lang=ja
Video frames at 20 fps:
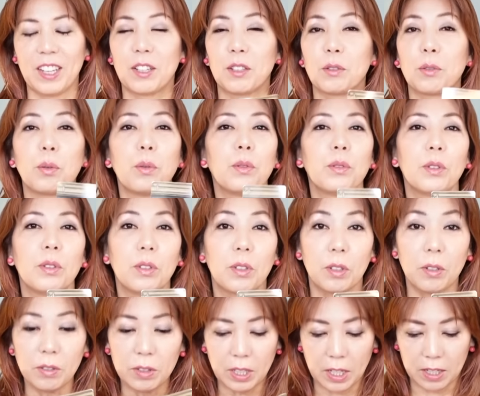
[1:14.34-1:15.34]
ソードの
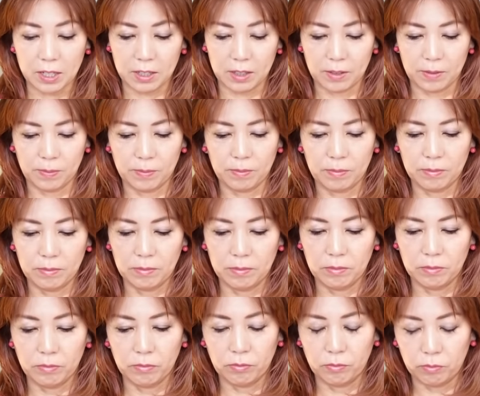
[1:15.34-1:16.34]
4です
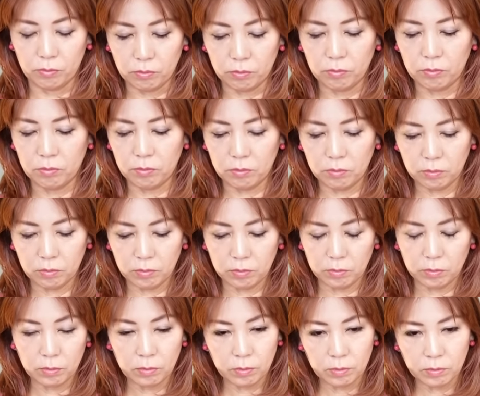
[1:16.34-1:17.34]

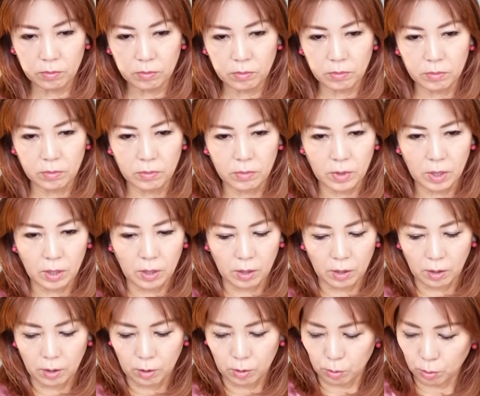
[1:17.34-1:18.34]
うーん
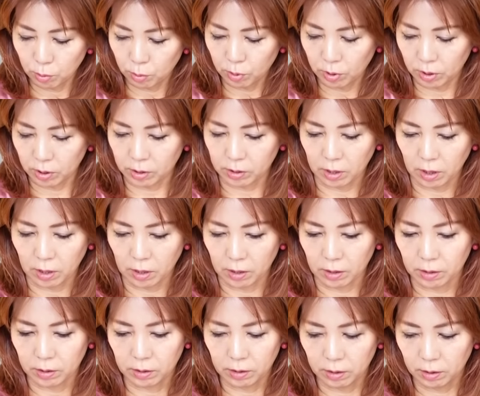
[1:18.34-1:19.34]
そうです
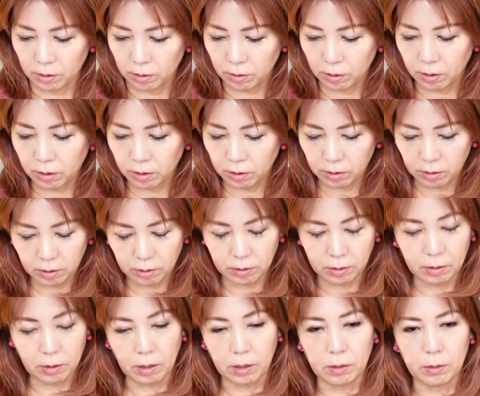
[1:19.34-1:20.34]
かい
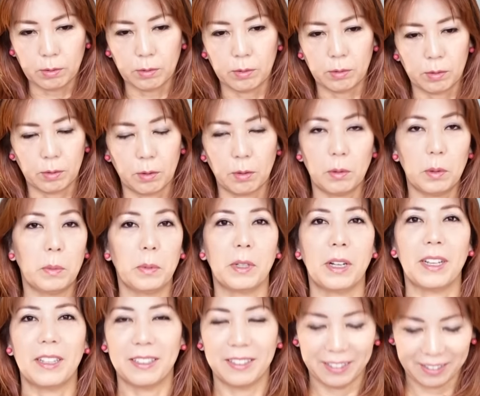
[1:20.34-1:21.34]
あの興味
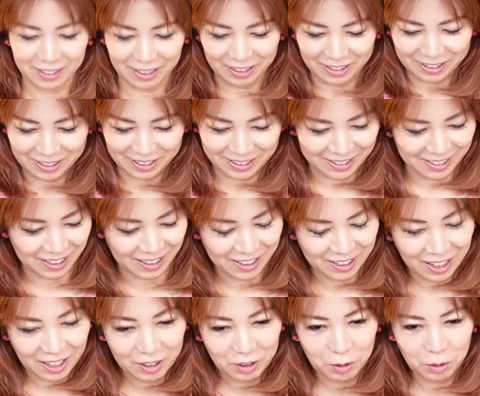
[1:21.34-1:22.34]
深い感じですね
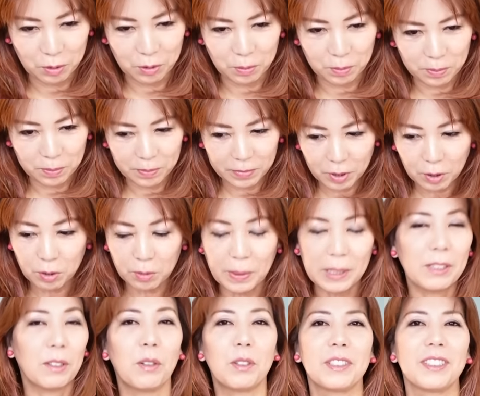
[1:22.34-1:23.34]
あのちょっと
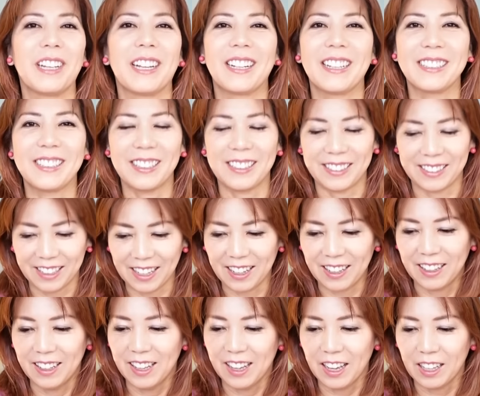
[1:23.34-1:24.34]
まず星の話です
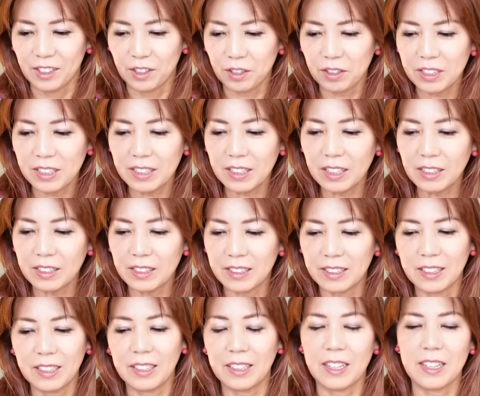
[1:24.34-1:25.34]
が、11月
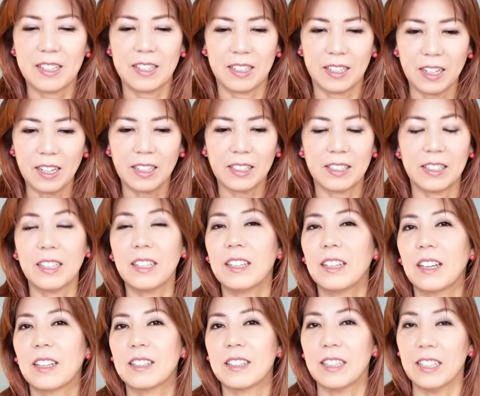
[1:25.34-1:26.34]
1日が新
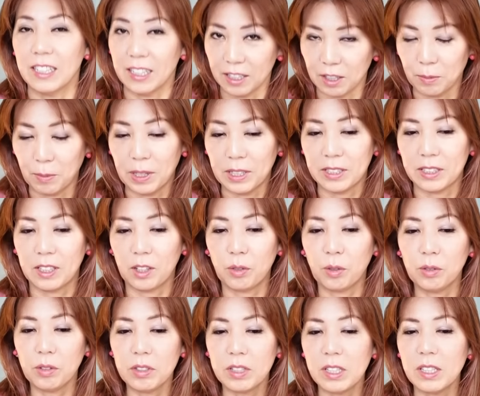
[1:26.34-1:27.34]
月になります。で、
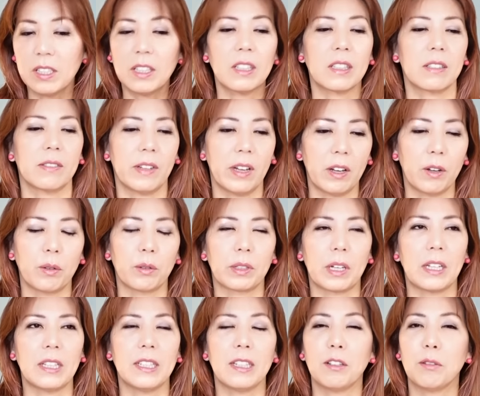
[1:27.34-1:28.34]
この新月は、
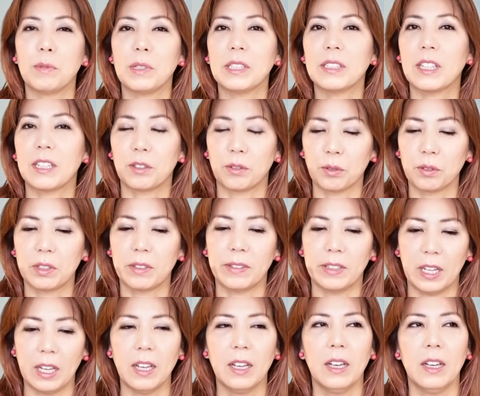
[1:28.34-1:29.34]
カニ座の皆さんにとっては
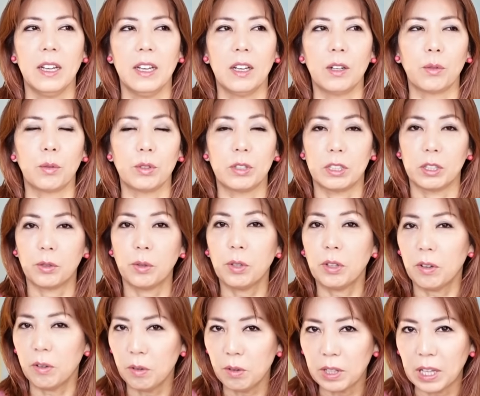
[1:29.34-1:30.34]
ね、こう自
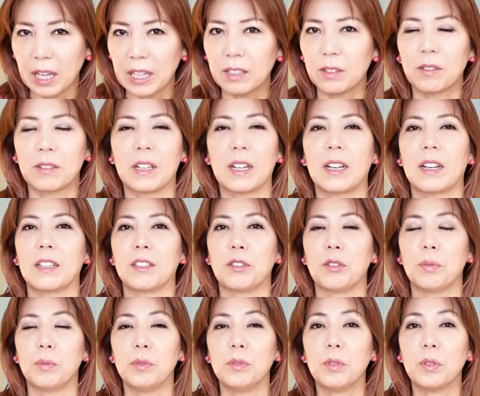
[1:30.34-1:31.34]
己表現とか、
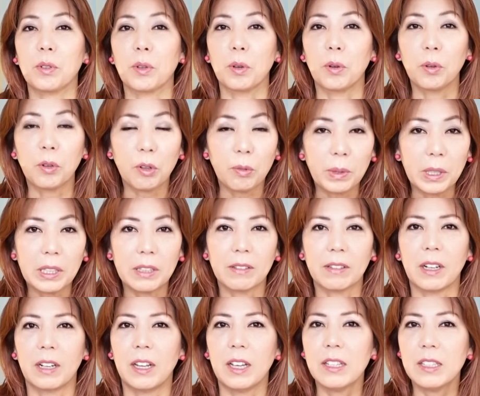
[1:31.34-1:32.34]
自分の喜びと
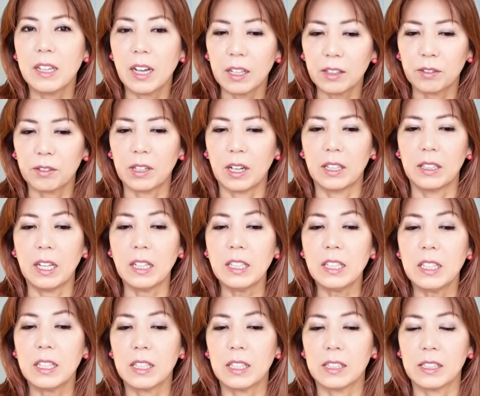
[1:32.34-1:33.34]
か、レジャーとか、
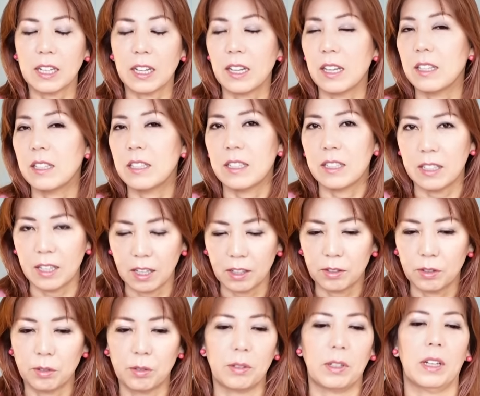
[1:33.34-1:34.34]
何にチャレンジしてい
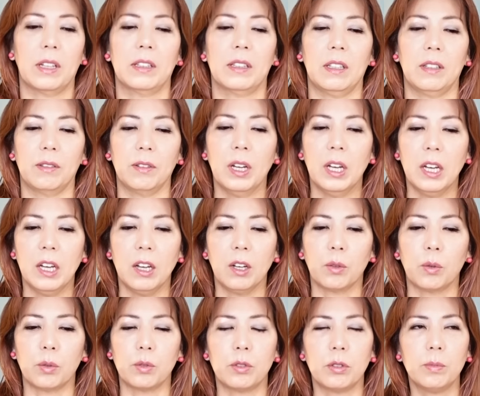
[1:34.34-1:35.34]
くのかっていう、
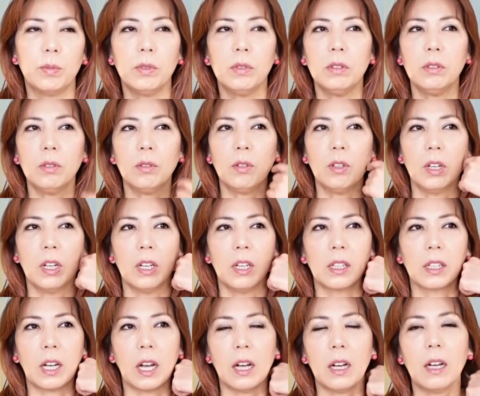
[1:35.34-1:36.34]
こう自分の
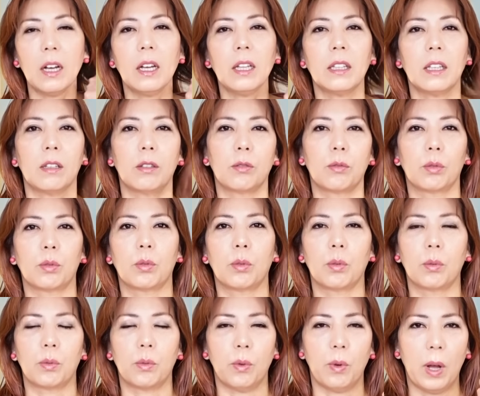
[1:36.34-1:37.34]
考えていること
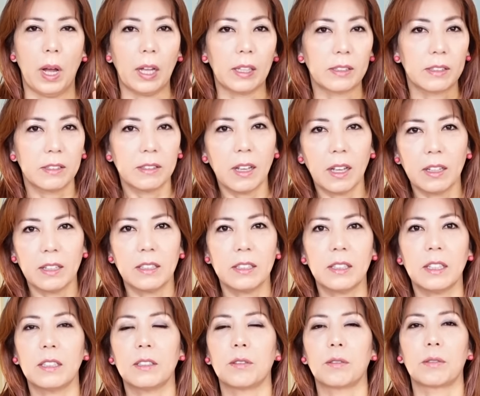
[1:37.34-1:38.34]
をこう発案し
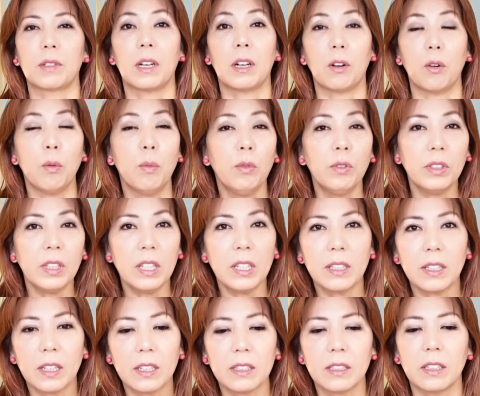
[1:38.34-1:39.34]
たりとか、表
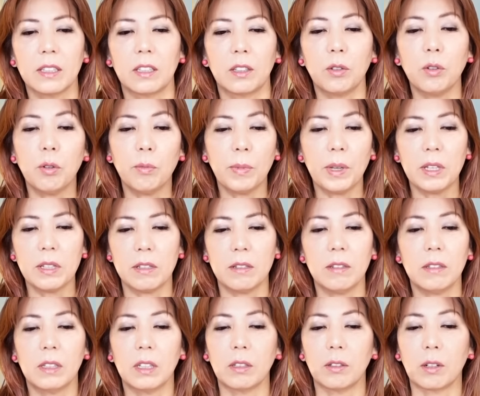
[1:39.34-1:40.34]
に出したり、表明す
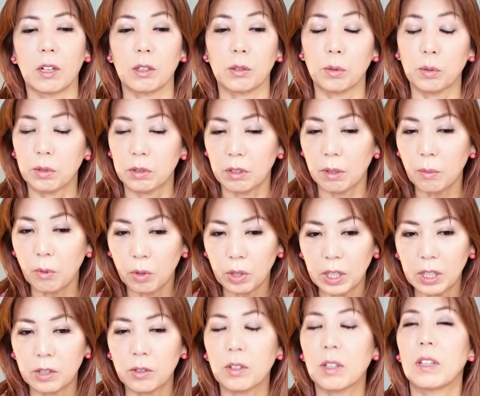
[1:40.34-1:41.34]
るっていうのがとっても
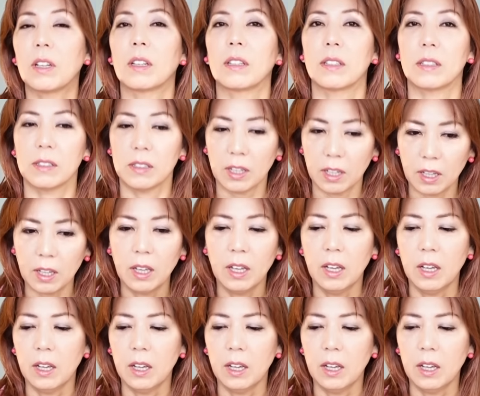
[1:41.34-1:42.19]
いい時なんですね。